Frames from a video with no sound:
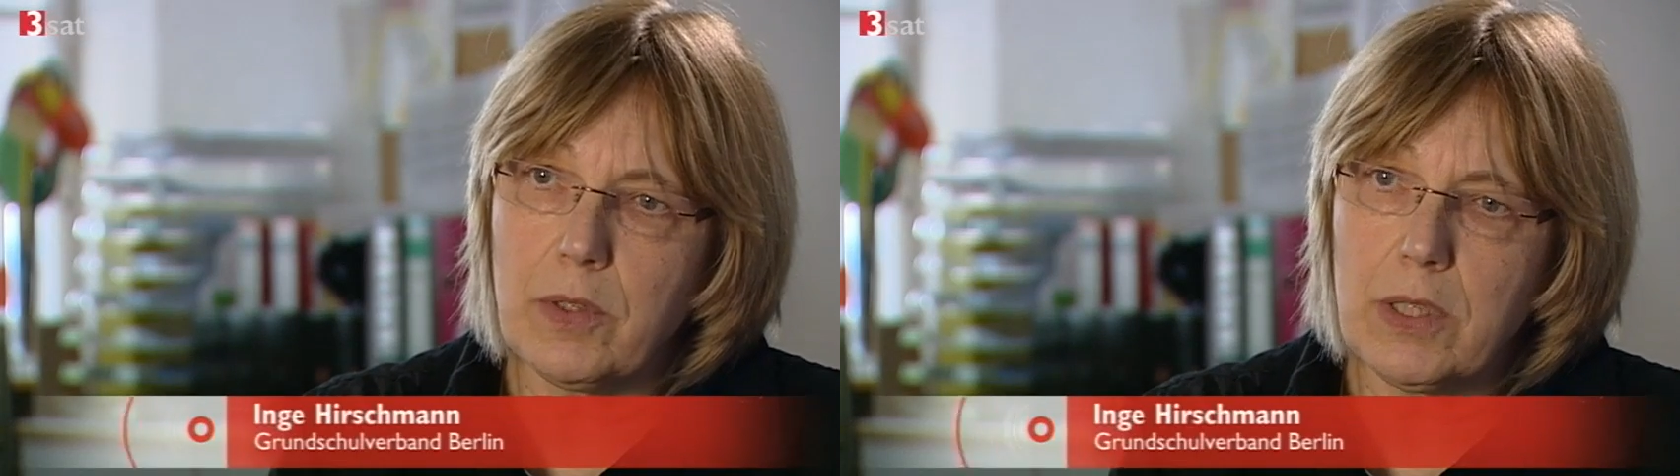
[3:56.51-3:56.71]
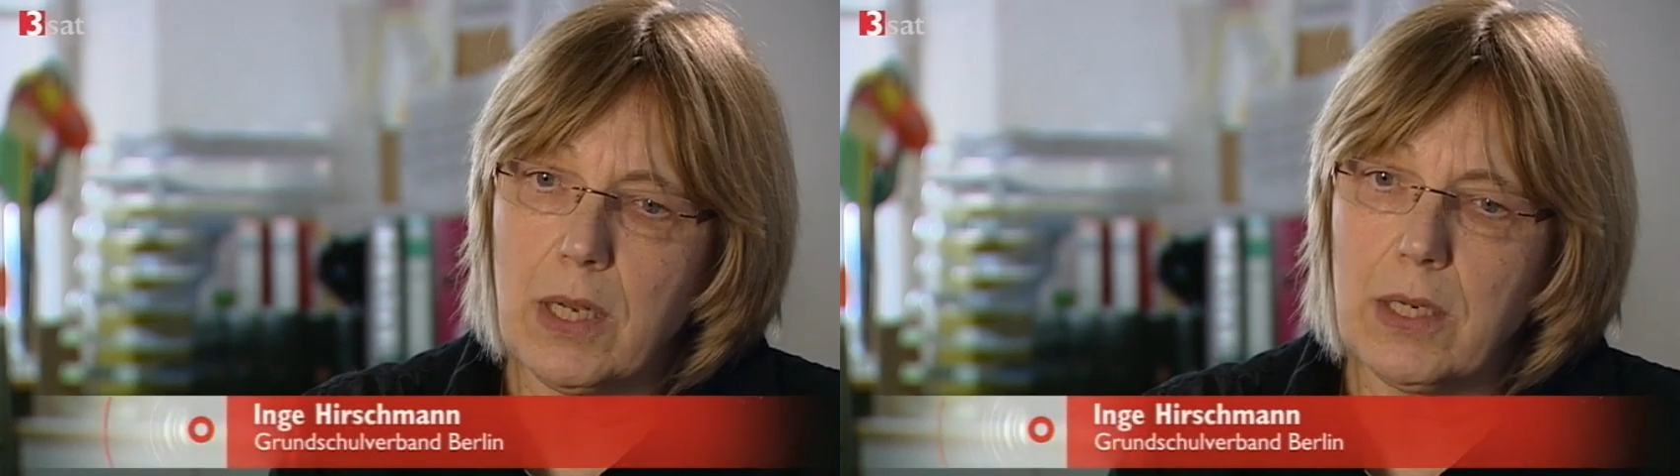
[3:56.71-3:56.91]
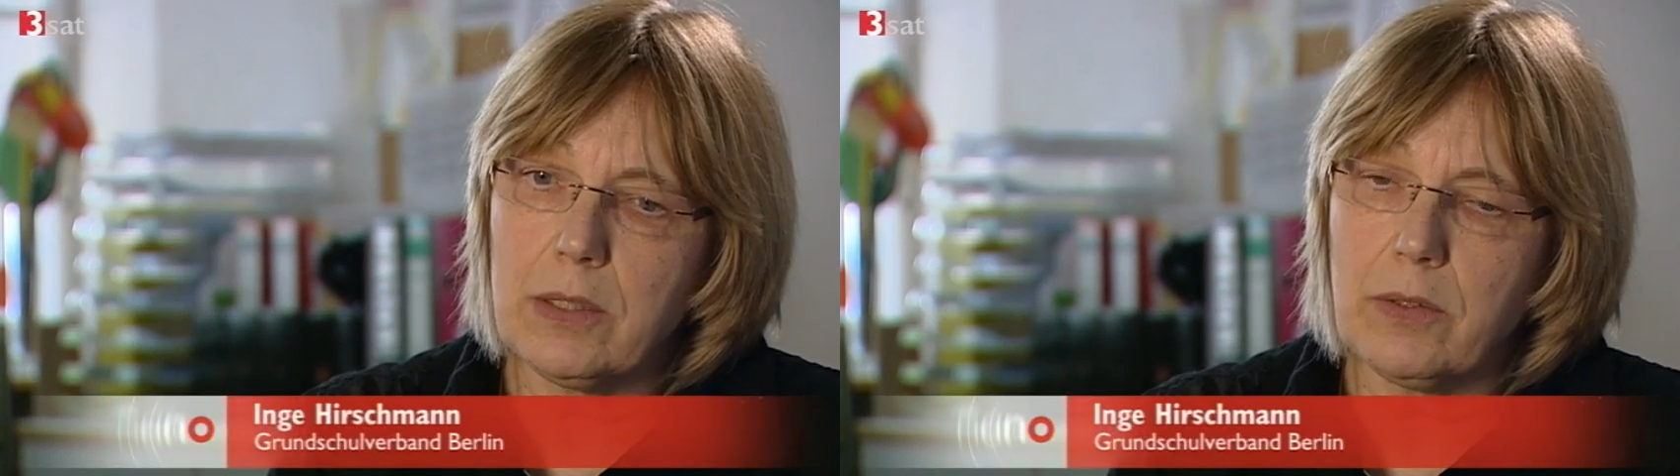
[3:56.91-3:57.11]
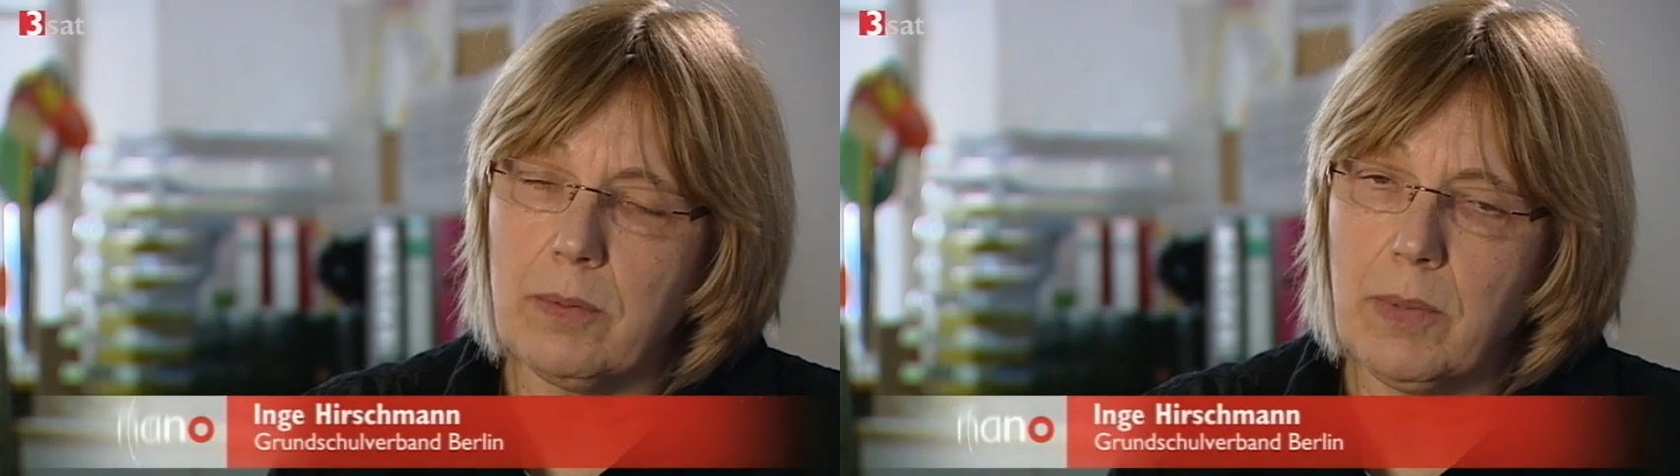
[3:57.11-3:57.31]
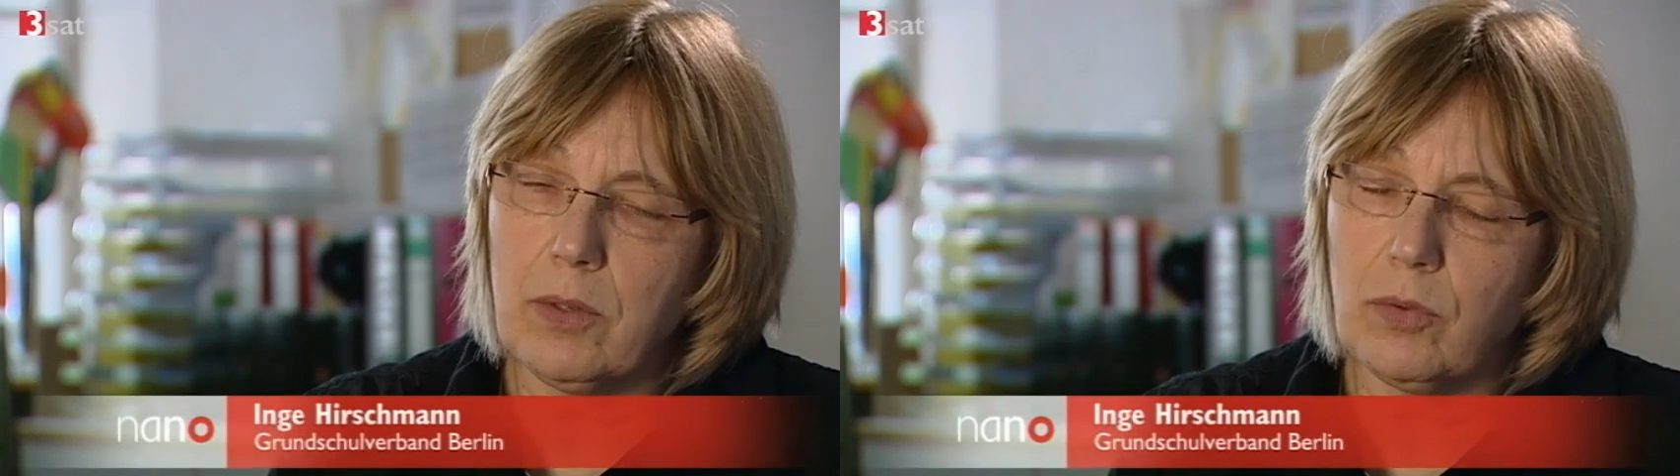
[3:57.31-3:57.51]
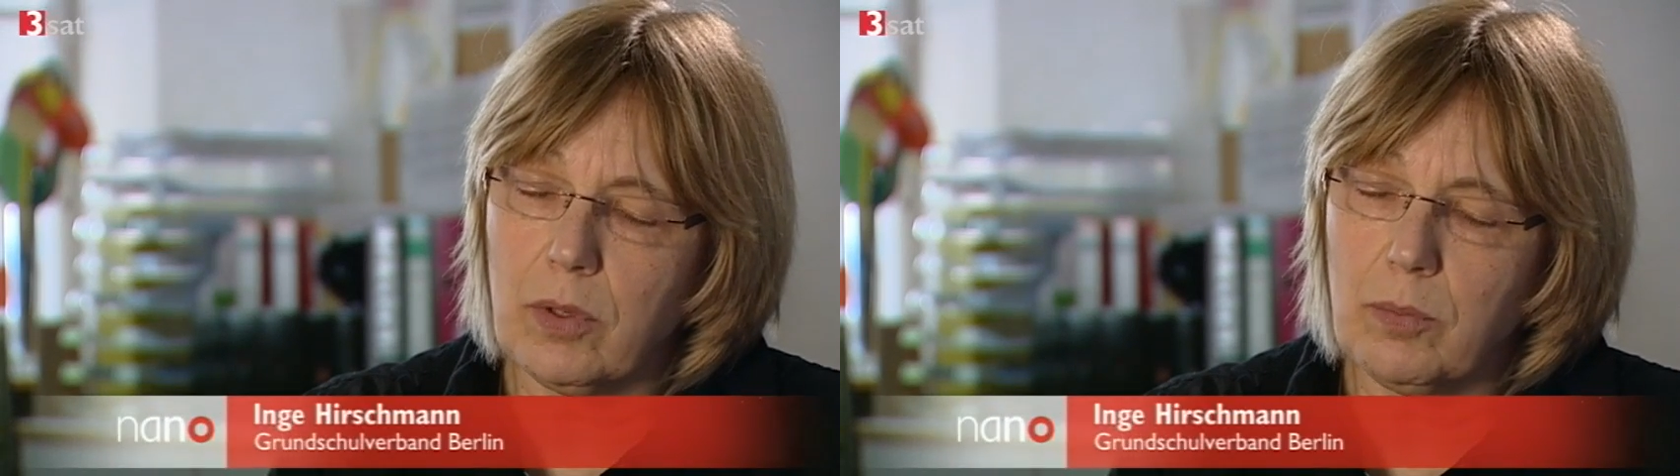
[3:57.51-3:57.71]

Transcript: sicherlich immer so